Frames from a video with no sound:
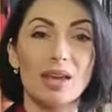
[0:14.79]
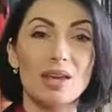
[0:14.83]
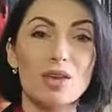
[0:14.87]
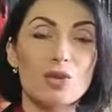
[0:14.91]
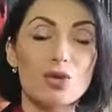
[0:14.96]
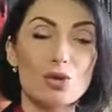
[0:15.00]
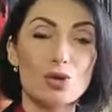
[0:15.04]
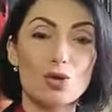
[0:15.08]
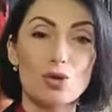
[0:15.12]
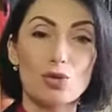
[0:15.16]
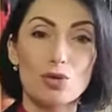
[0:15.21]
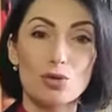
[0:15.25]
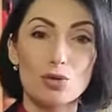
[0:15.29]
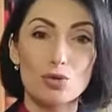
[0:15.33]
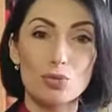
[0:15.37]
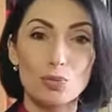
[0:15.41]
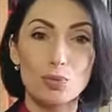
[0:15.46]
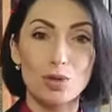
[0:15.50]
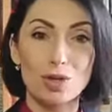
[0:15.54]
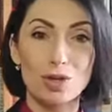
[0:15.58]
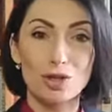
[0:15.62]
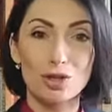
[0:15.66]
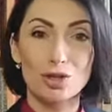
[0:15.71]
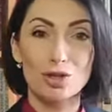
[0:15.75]
Чуть-чуть
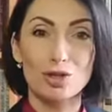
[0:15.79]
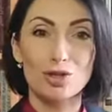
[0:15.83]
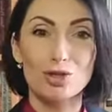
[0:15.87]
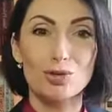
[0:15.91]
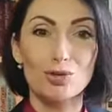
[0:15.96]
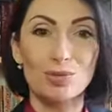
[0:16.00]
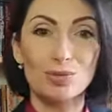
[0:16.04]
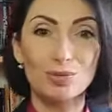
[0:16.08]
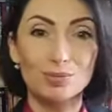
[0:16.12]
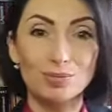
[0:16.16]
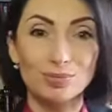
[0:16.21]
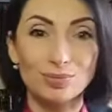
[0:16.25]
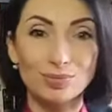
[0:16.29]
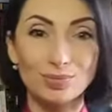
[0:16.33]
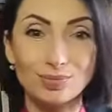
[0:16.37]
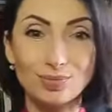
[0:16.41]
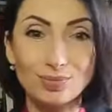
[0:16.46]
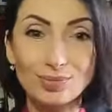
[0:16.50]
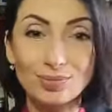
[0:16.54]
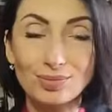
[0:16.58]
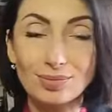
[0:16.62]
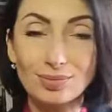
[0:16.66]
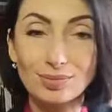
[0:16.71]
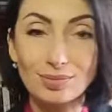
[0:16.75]
подожду,
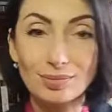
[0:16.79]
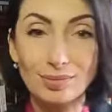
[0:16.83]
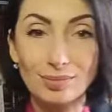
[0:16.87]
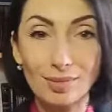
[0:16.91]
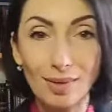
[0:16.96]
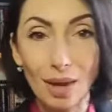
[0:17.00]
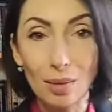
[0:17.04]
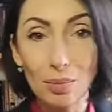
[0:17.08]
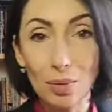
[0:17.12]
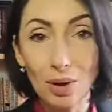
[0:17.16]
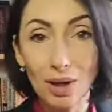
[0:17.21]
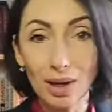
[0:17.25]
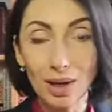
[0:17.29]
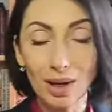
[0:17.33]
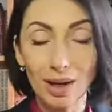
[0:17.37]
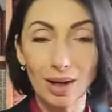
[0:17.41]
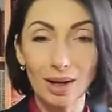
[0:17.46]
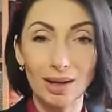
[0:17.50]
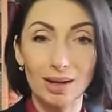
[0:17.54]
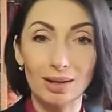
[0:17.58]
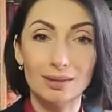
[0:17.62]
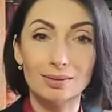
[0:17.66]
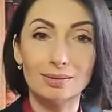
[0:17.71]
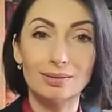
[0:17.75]

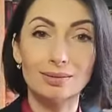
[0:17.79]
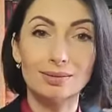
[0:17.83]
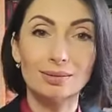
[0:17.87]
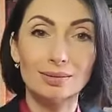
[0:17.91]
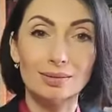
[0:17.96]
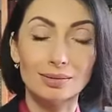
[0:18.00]
пока